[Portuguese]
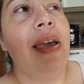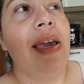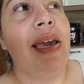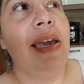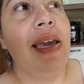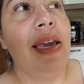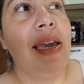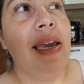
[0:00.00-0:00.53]

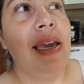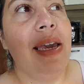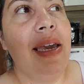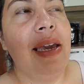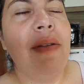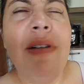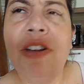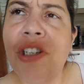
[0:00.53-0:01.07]

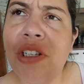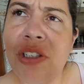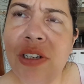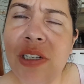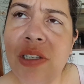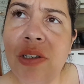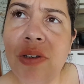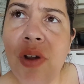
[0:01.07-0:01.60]
É, eu acho que é
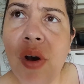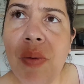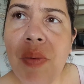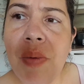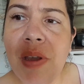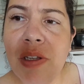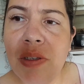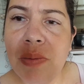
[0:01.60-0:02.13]
só esse nome
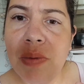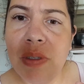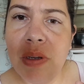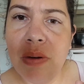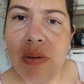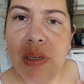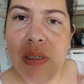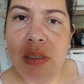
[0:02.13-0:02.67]
mesmo,
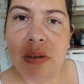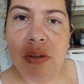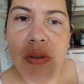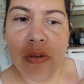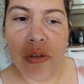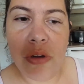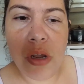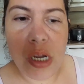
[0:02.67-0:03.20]
não ia dizer
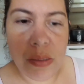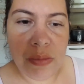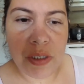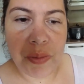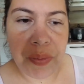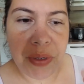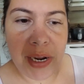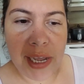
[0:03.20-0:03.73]
outros
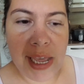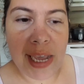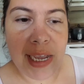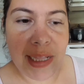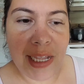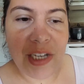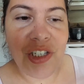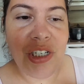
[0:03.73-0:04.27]
nomes, porque
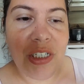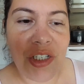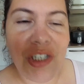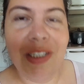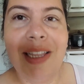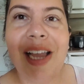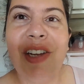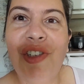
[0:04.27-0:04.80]
aqui tem gente
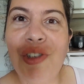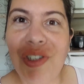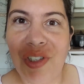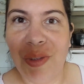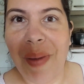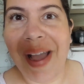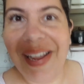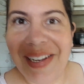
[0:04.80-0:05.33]
até de
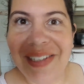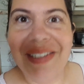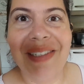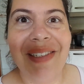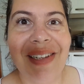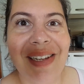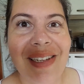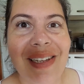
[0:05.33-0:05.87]
outros
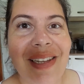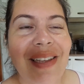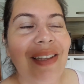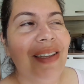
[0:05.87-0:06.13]
países, né?